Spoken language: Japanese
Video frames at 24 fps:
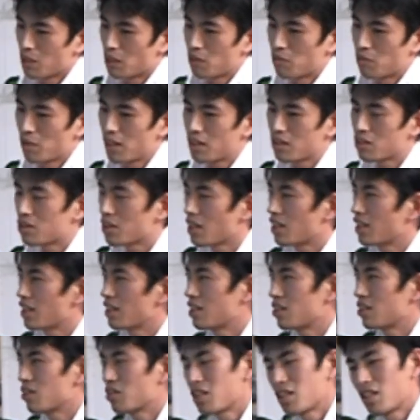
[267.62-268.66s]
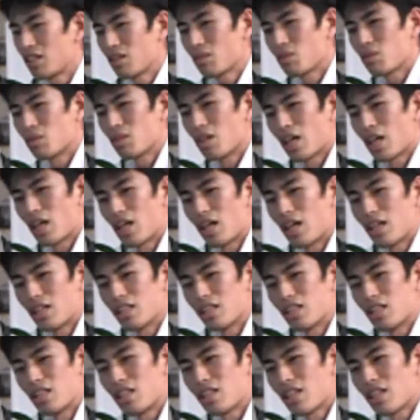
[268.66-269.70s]
リファクタリング機能
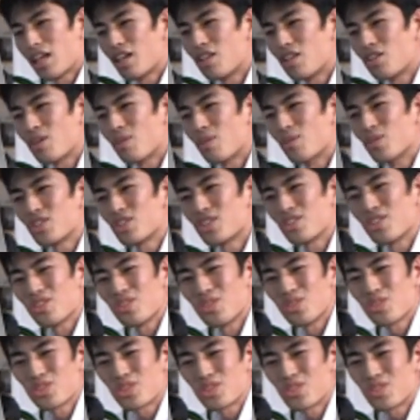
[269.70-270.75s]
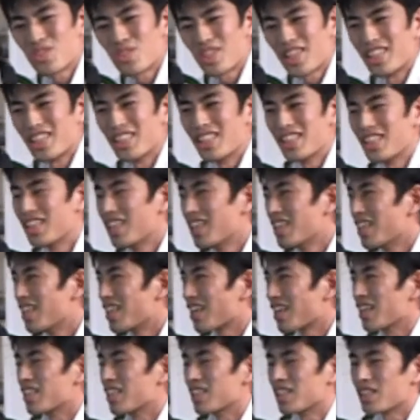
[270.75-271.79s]
ができないのもちょっとどうしようもない
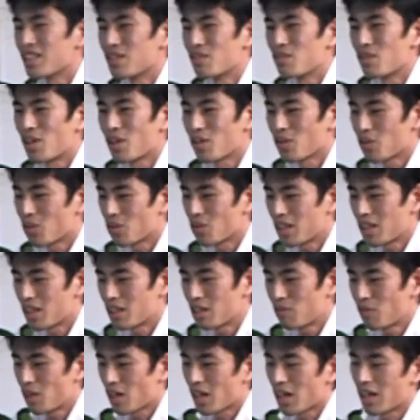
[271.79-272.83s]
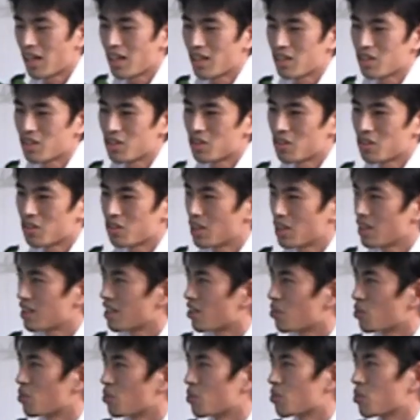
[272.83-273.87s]
感じですね、まあ、ここら辺がまあ開発中な
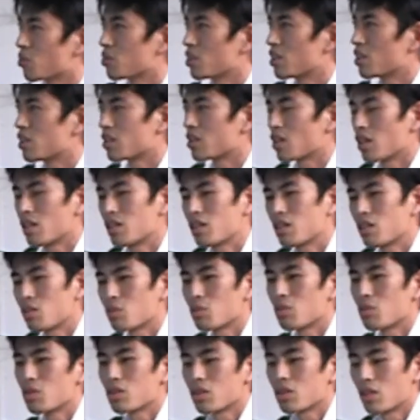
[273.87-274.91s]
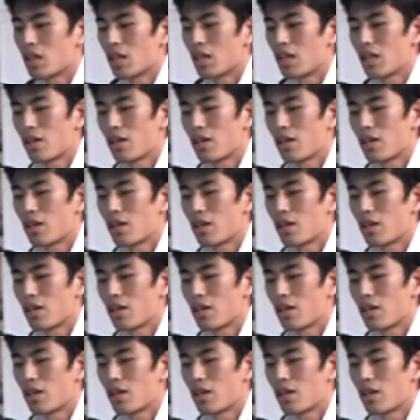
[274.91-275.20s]
んで今後に期待ってところですね、